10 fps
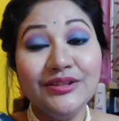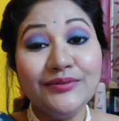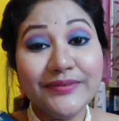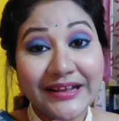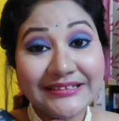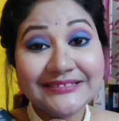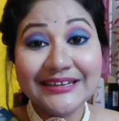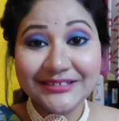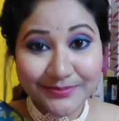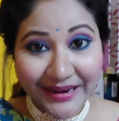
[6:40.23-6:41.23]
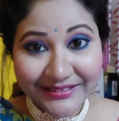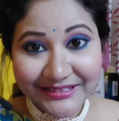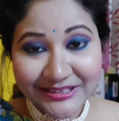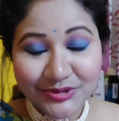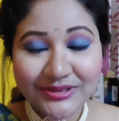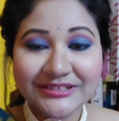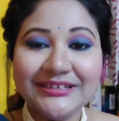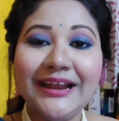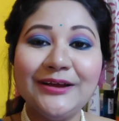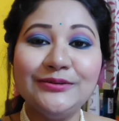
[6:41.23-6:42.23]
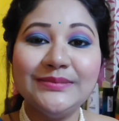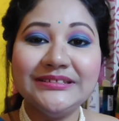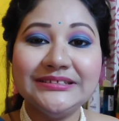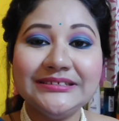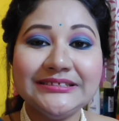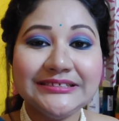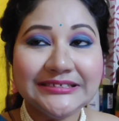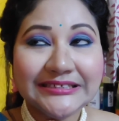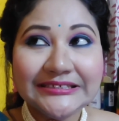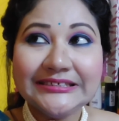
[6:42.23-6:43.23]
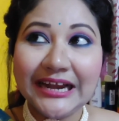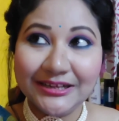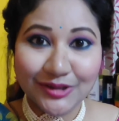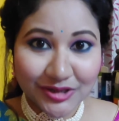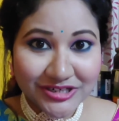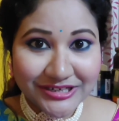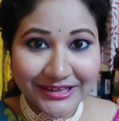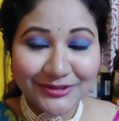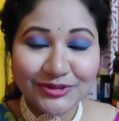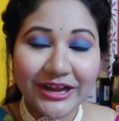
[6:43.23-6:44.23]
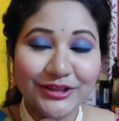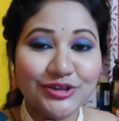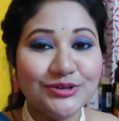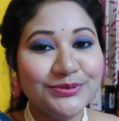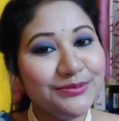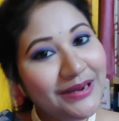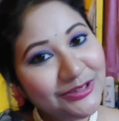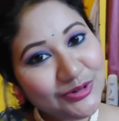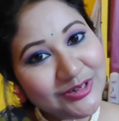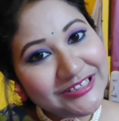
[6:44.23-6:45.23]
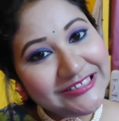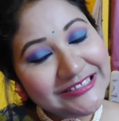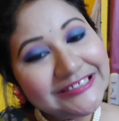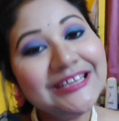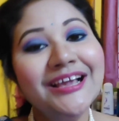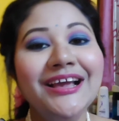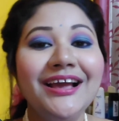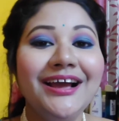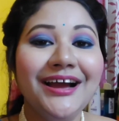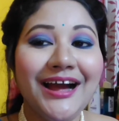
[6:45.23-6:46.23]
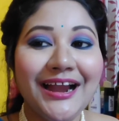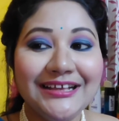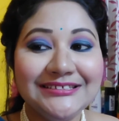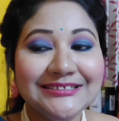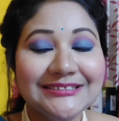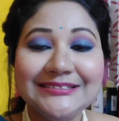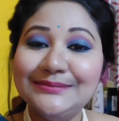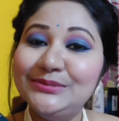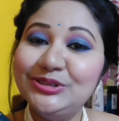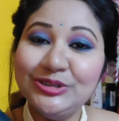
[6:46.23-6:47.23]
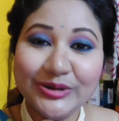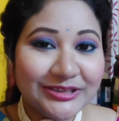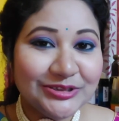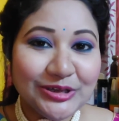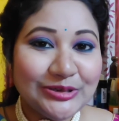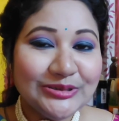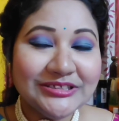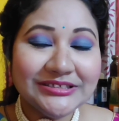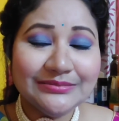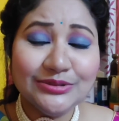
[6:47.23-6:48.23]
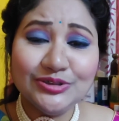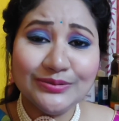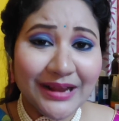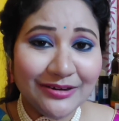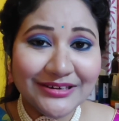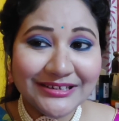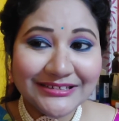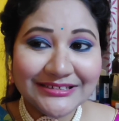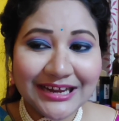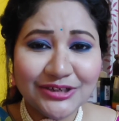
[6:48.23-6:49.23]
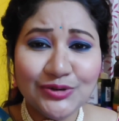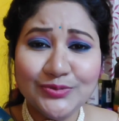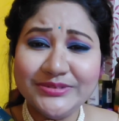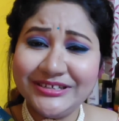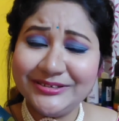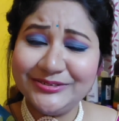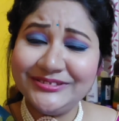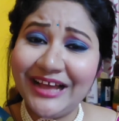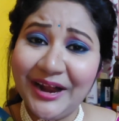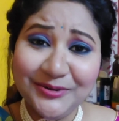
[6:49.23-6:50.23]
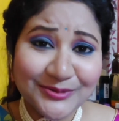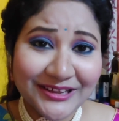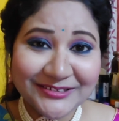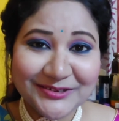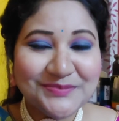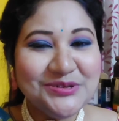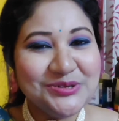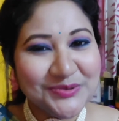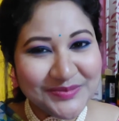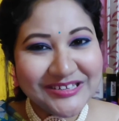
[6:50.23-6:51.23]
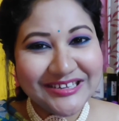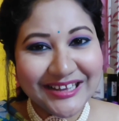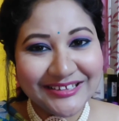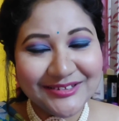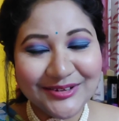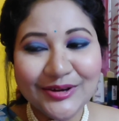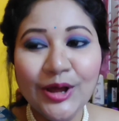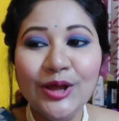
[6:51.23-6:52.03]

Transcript: তো ফ্রেন্ডস জাস্ট বাড়িতে এসে ঢুকেছি আর এখন বাজে ঠিক সাড়ে দশটা তো সাড়ে দশটা বাড়ি চলে এসেছি আর আজকে দিনটা ভীষণ এনজয় করেছি ভীষণ ভালো লেগেছে আর শর্মিষ্টাকে তো দারুণ লাগছিল ভীষণ মিষ্টি লাগছিল